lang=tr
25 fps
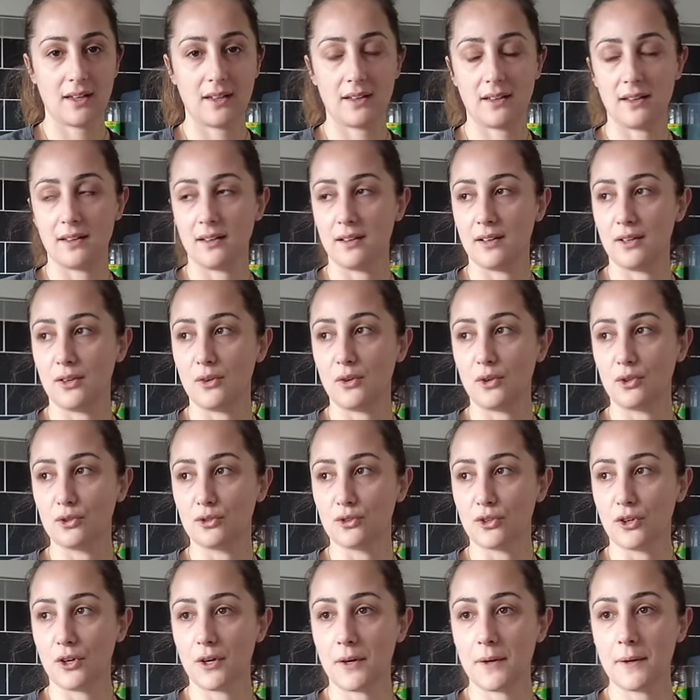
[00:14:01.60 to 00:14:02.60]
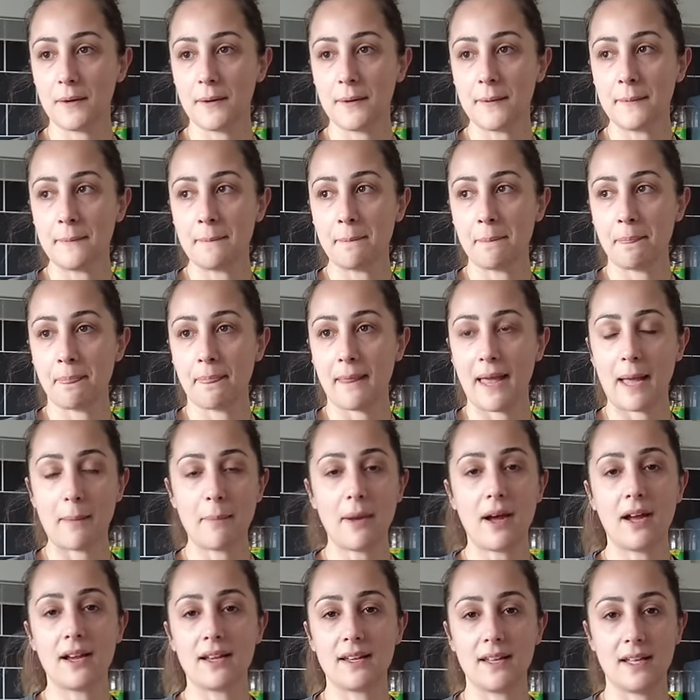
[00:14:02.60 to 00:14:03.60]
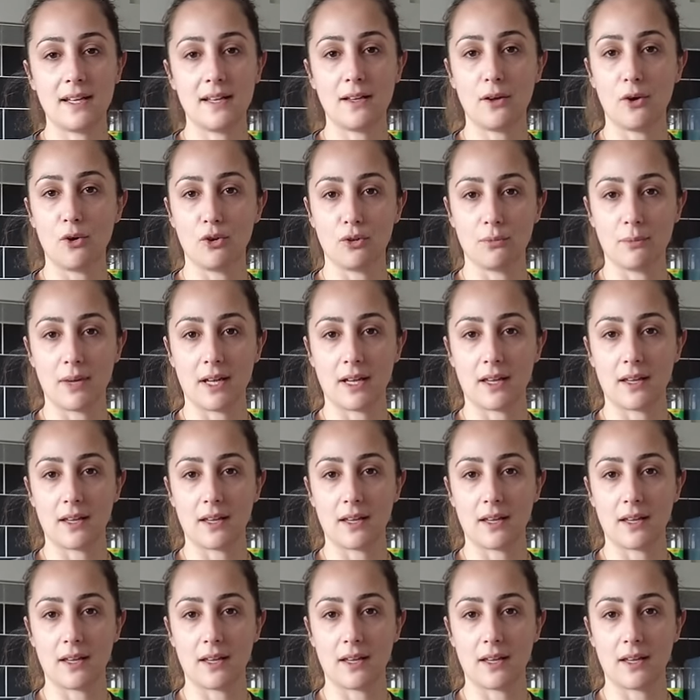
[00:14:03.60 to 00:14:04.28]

e, oluyor. Hem anne olman